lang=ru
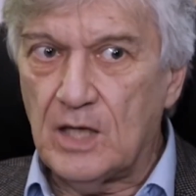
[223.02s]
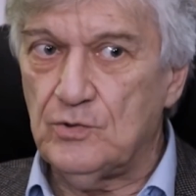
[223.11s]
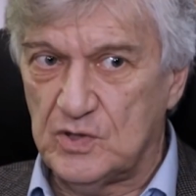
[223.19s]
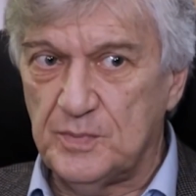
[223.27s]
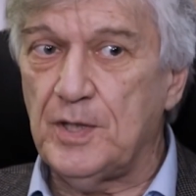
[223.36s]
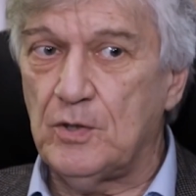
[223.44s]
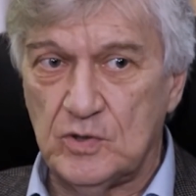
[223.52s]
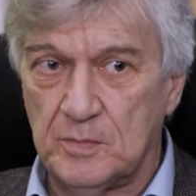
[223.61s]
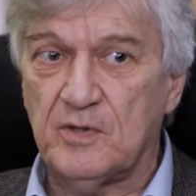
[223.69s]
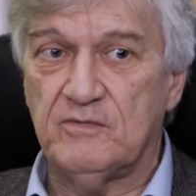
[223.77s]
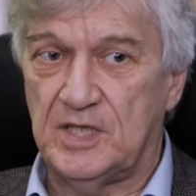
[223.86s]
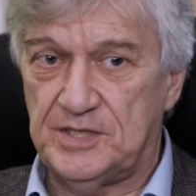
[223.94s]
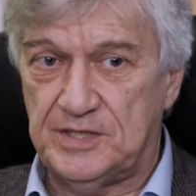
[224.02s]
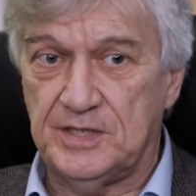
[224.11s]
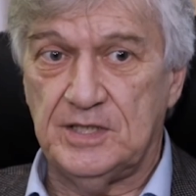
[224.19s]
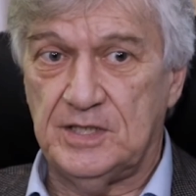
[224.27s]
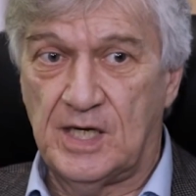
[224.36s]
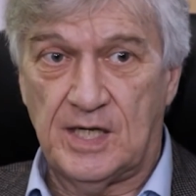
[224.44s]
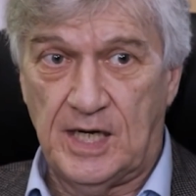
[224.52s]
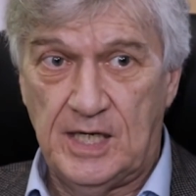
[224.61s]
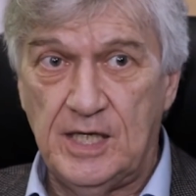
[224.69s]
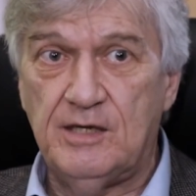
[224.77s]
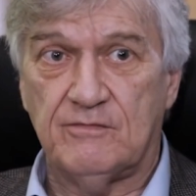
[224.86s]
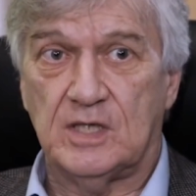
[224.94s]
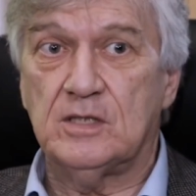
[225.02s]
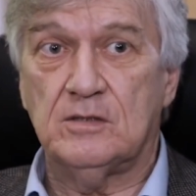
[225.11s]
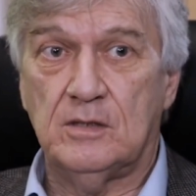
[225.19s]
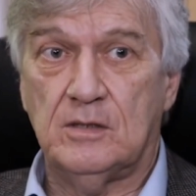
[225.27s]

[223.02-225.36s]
Но с приходом к власти Гейдара Алиева,